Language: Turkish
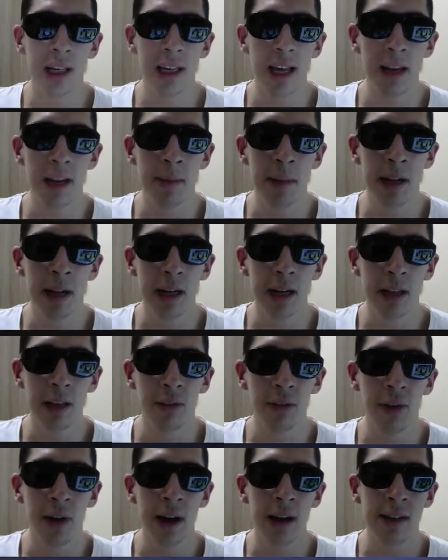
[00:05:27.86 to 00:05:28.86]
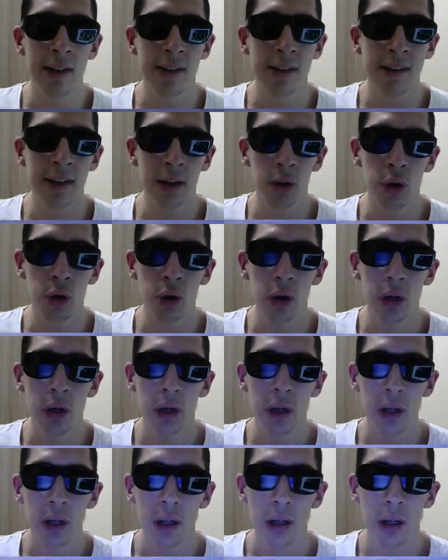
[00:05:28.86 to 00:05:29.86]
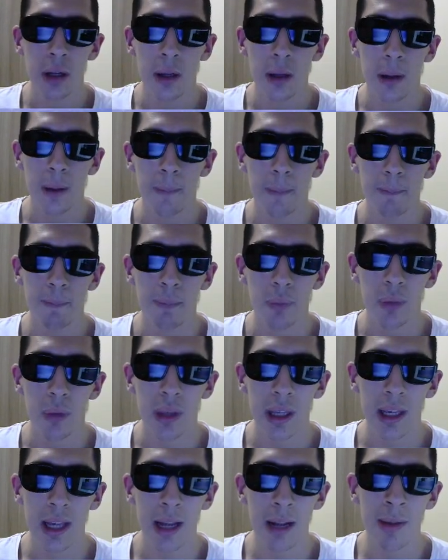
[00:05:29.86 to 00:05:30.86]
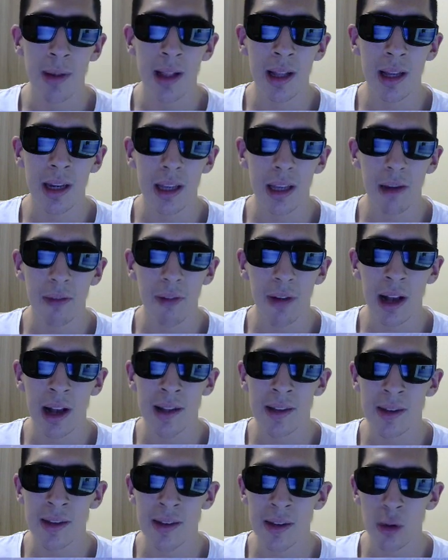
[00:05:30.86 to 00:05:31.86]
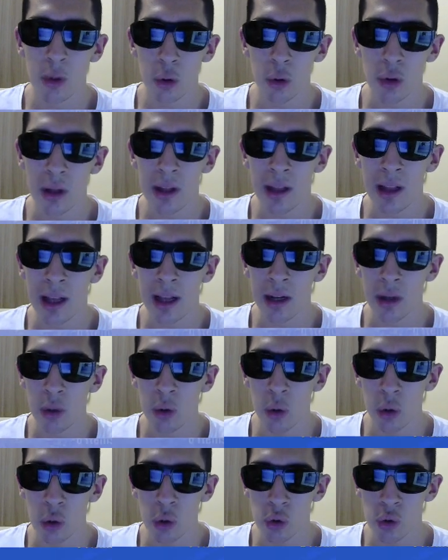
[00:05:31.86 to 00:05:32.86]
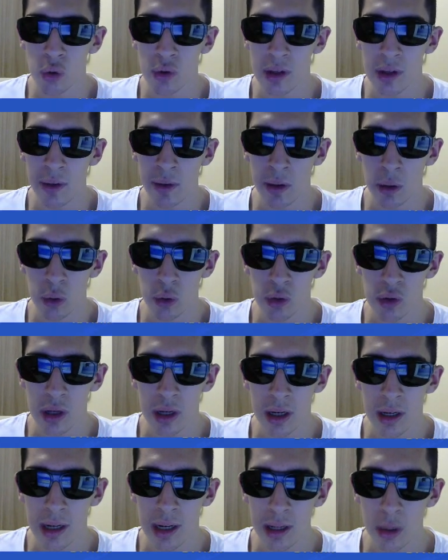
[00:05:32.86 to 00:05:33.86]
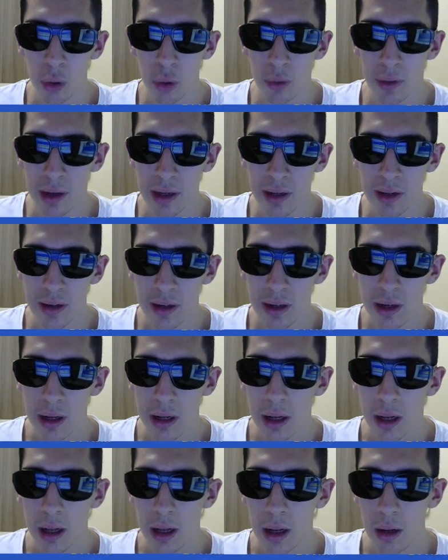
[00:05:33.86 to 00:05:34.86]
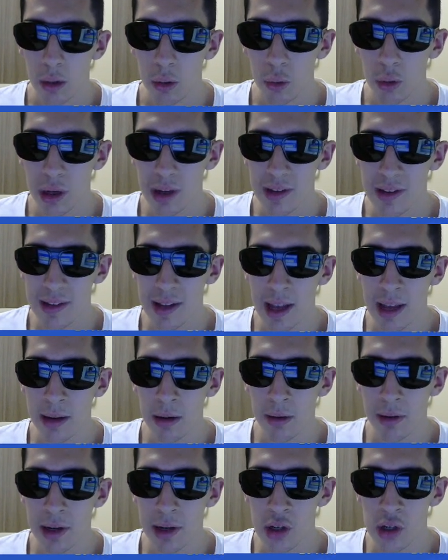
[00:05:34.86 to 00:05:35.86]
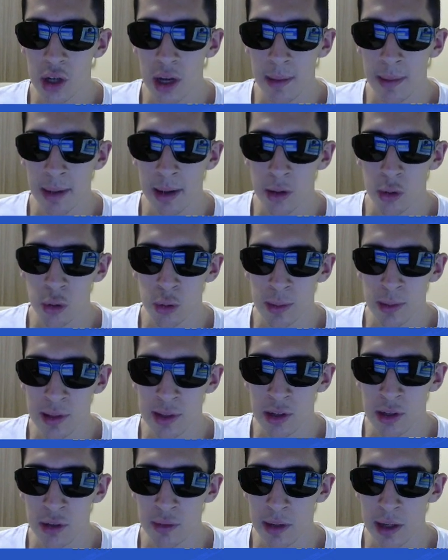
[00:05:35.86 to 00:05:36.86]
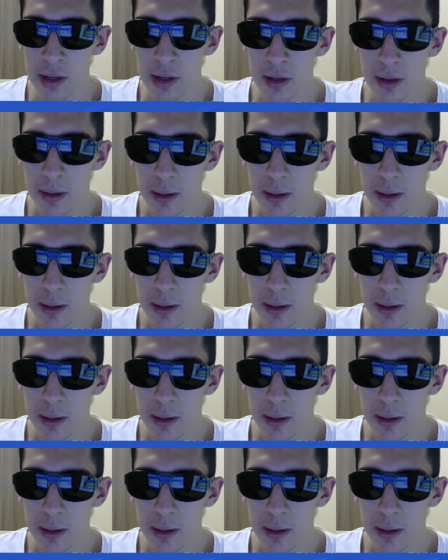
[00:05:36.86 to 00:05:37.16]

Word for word: kelimeler kifayetsiz kalıyor. Kelimelerin kifayetsizliği ortada yani görüyorsunuz sevgili dostlar. Neto var, Lucas Leiva var. Şeyma Subasic var.